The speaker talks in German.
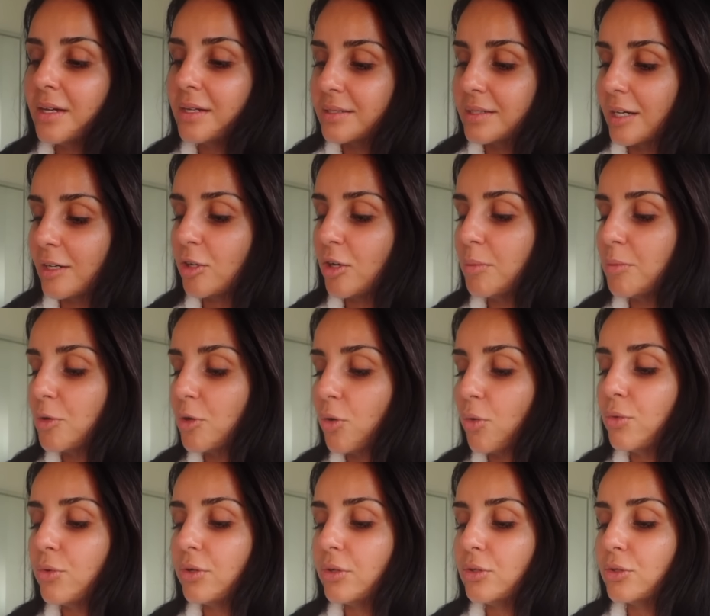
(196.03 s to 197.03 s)
Da kommt noch
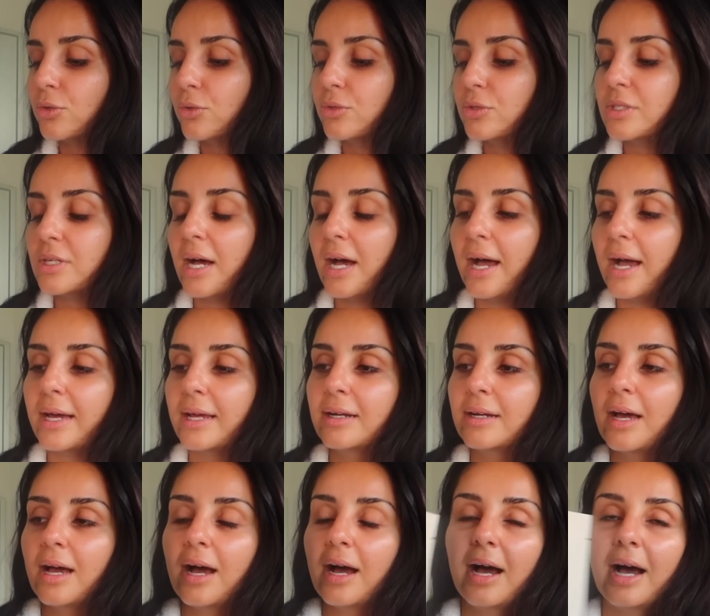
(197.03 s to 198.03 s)
unten drunter
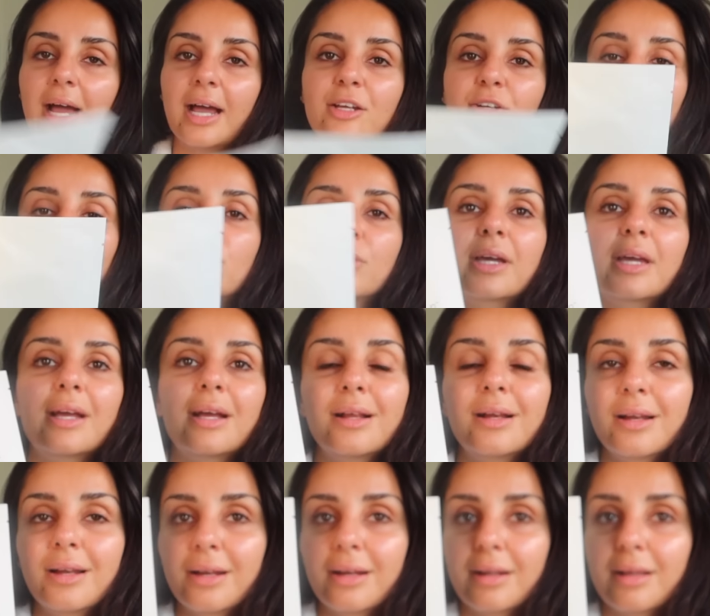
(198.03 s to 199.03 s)
ein
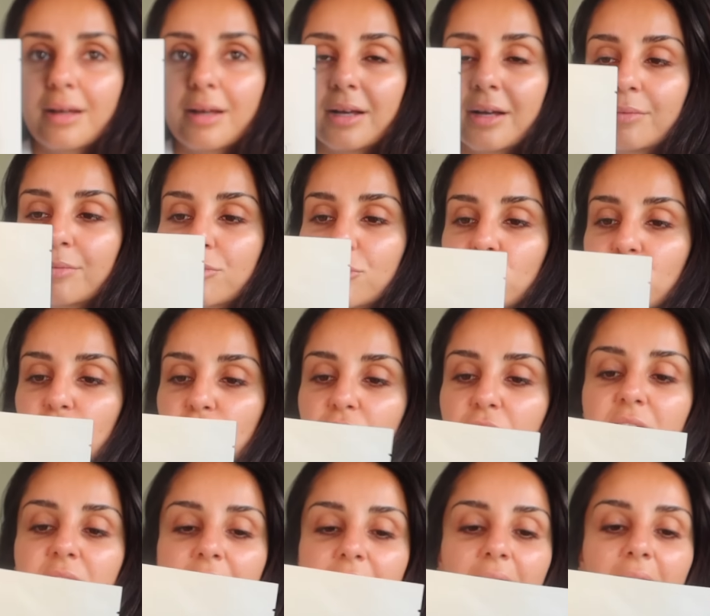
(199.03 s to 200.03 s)
Hydrogel ähm,
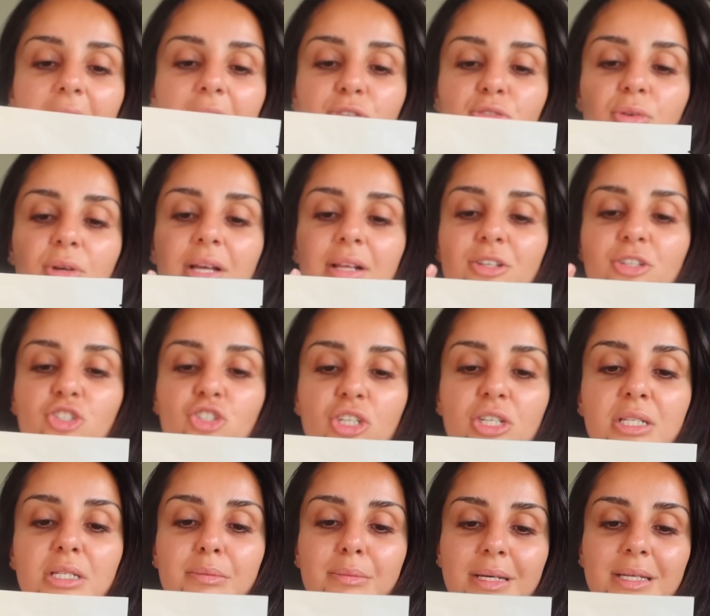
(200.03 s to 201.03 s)
Sheet, eine Hydrogel
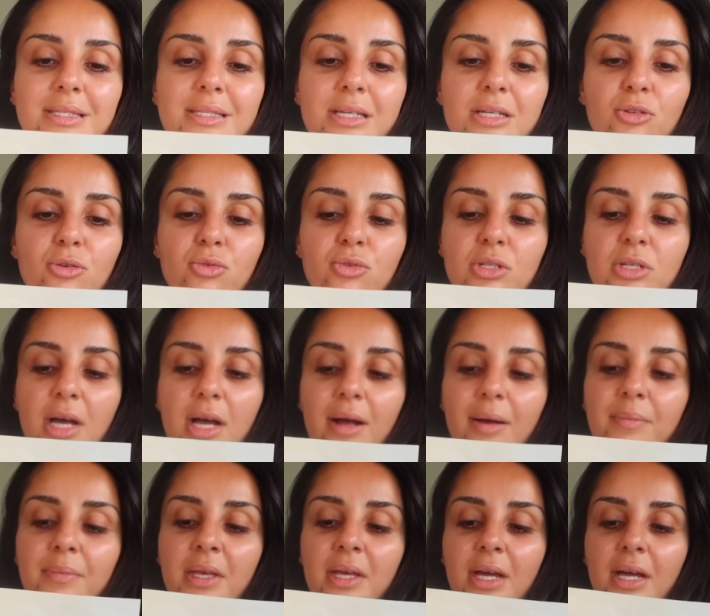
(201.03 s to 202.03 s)
Sheet Maske
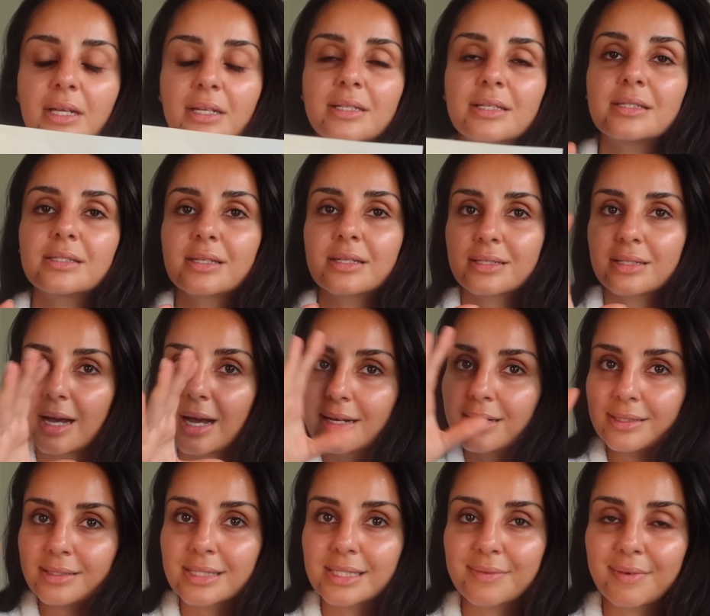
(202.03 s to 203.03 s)
drunter. Die ist
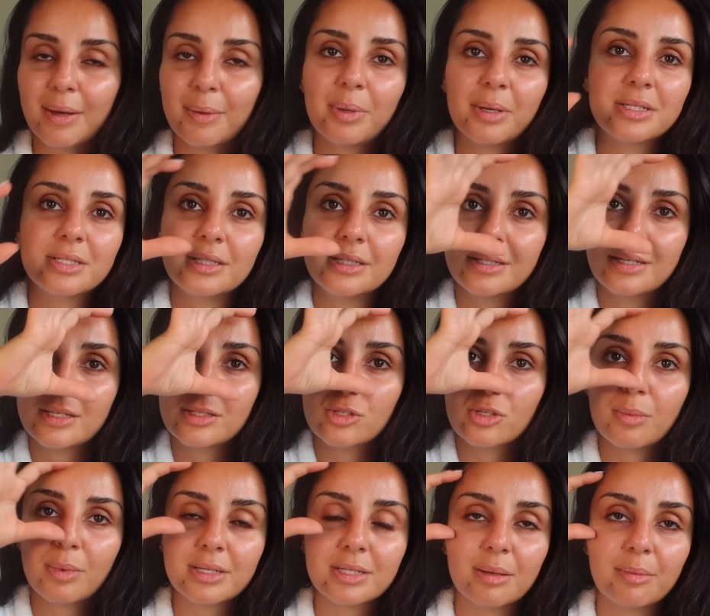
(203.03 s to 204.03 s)
geteilt in zwei Partien. Also
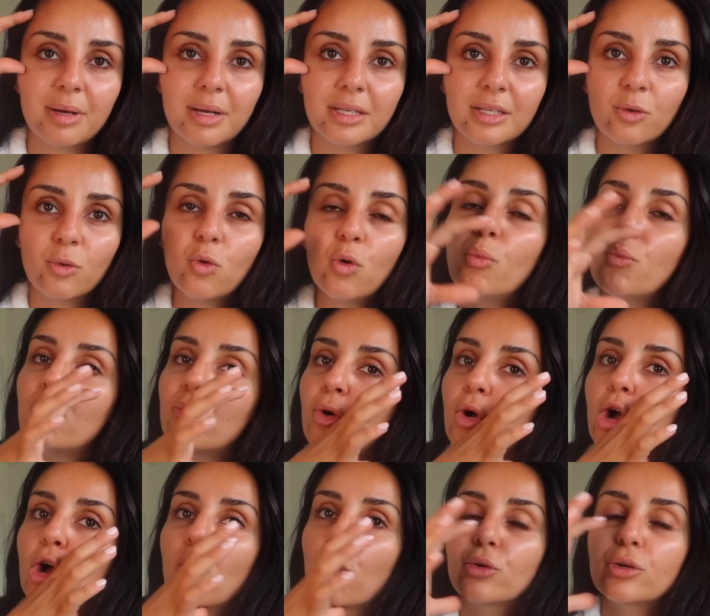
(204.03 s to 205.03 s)
ihr macht einmal hier
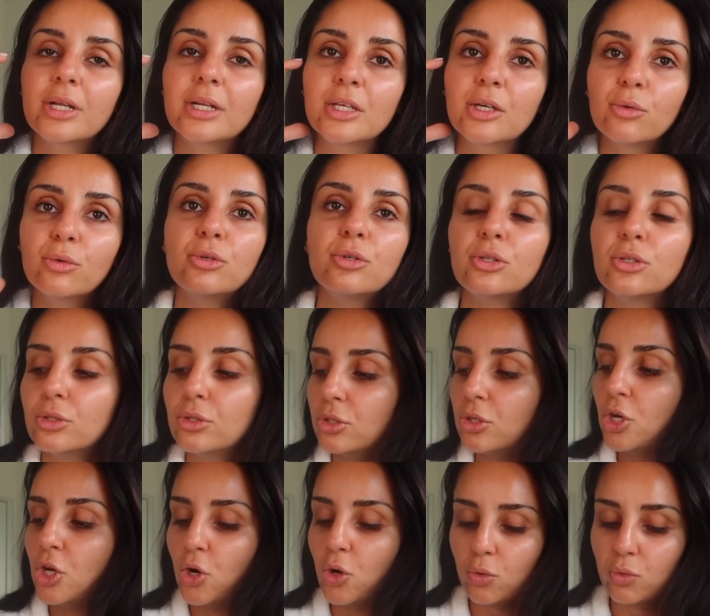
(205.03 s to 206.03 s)
oben und dann hier
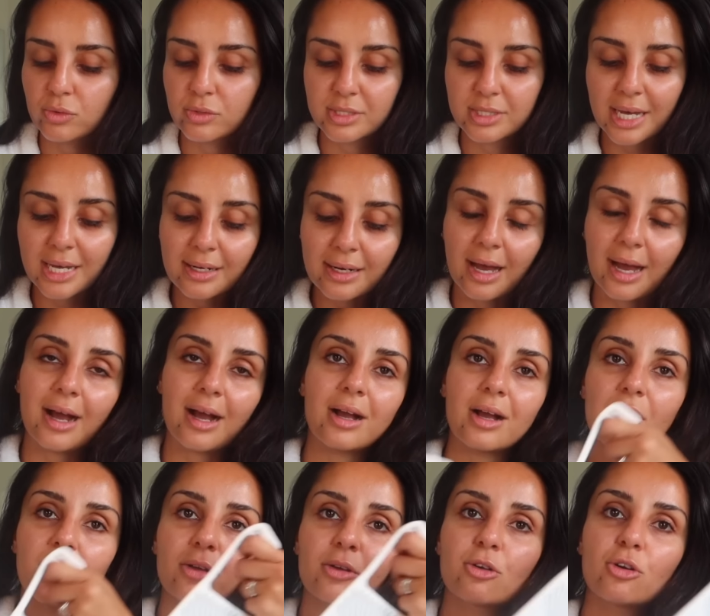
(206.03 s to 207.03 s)
unten und danach
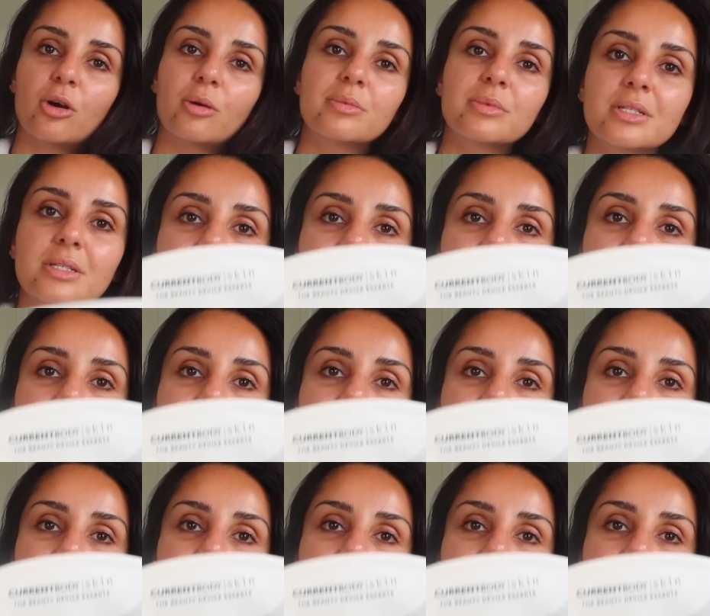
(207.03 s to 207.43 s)
kommt